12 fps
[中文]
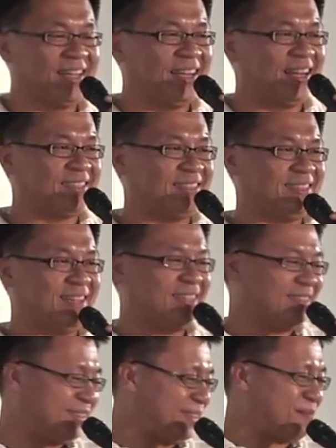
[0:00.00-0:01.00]
他今
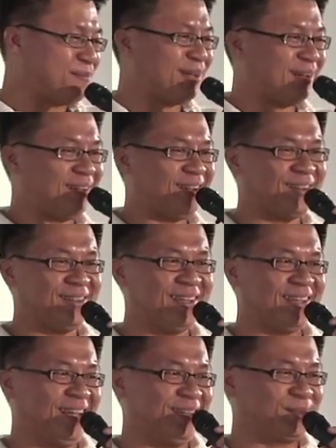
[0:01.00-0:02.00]
天场面好像有
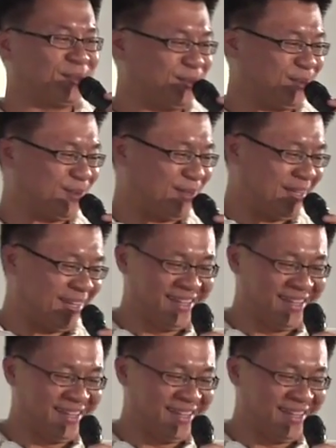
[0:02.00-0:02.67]
点严肃，对，